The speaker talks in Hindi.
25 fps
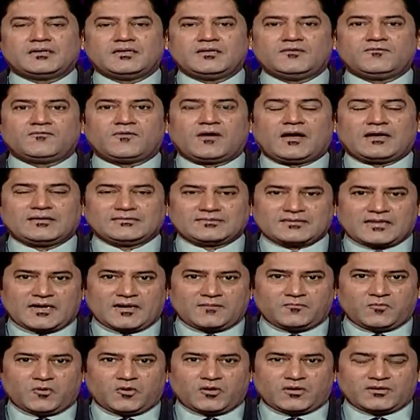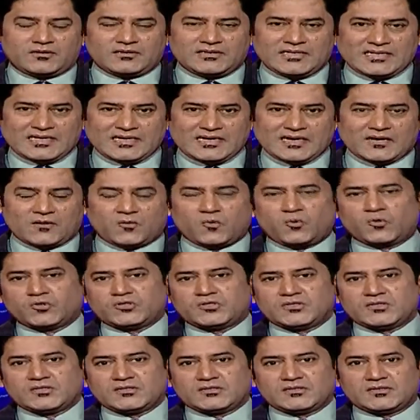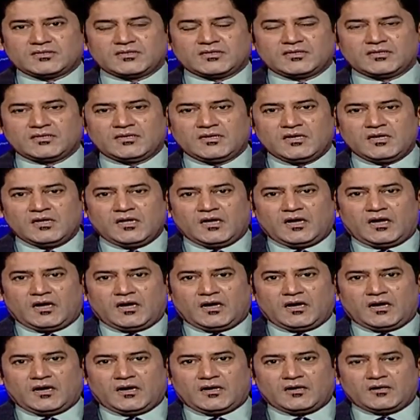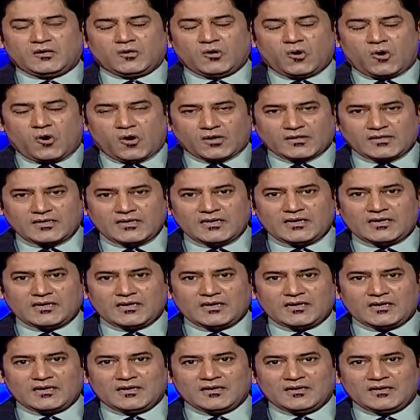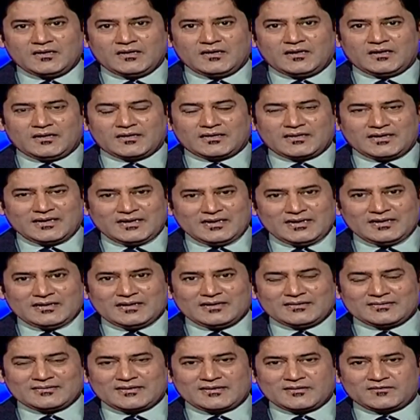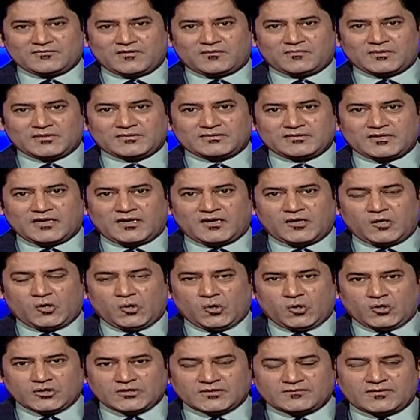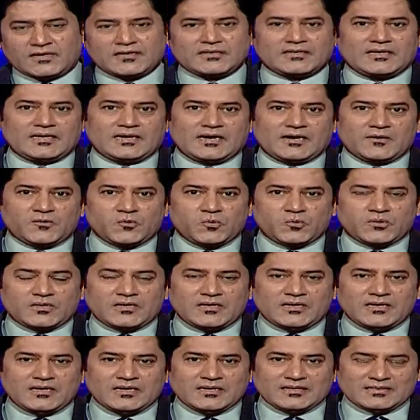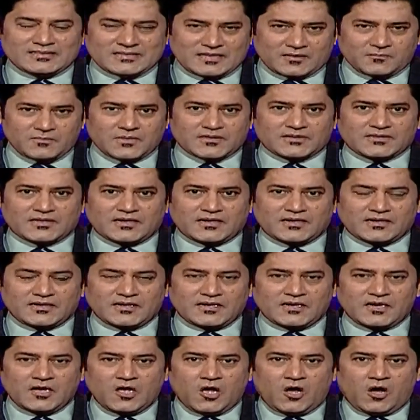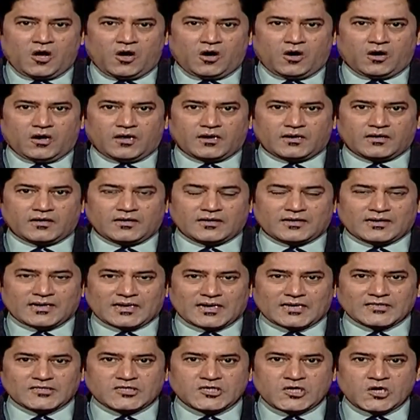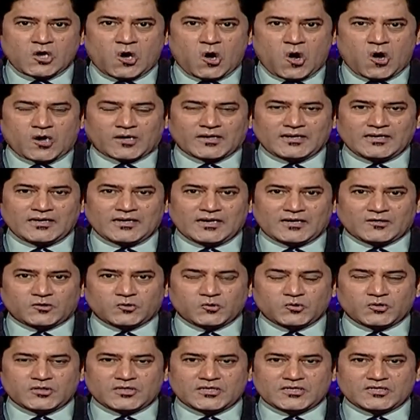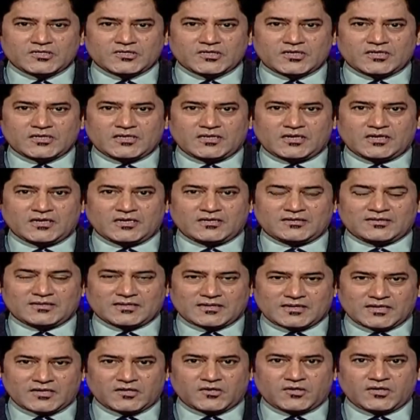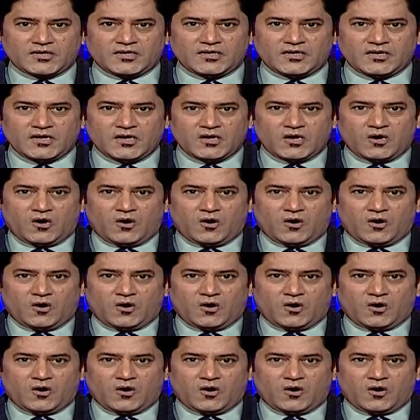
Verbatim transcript: हनीफ खान साहब और दीगर कोचेस हॉकी के खेल के साथ वाबस्ता नौजवान खिलाड़ियों की तरबियत करेंगे और कराची हॉकी एसोसिएशन के सेक्रेटरी